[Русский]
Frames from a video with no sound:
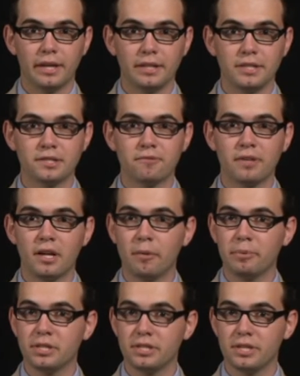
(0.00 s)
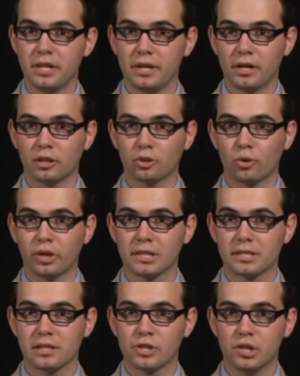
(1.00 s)
Единственное объяснение, которое я
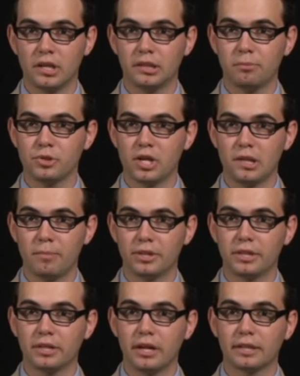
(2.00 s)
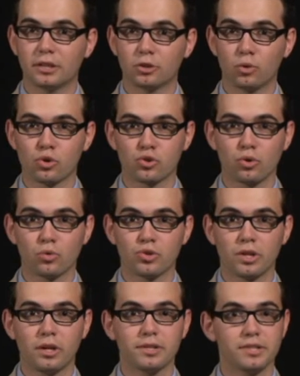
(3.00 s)
слышал, отмечает банкир, это то, что
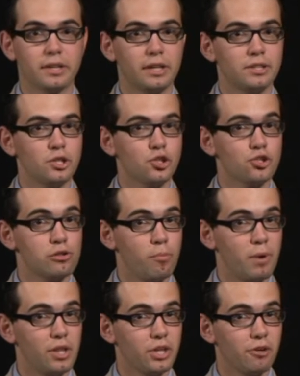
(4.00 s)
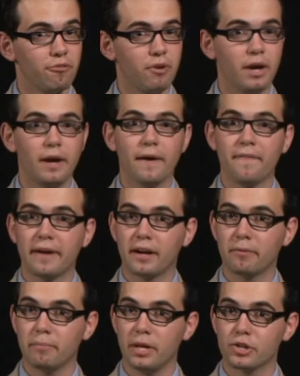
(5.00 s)
нужно сократить число банков, так
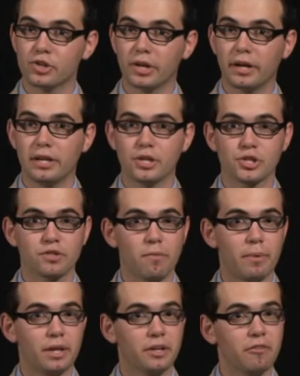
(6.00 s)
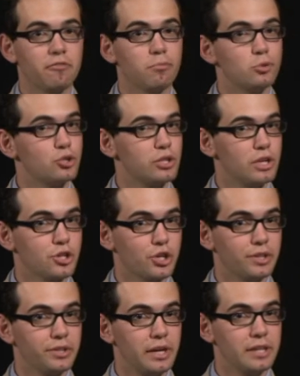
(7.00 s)
как меньшее количество банков будет легче
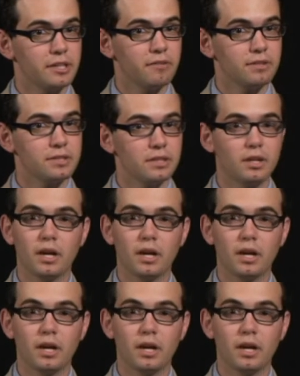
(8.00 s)
контролировать.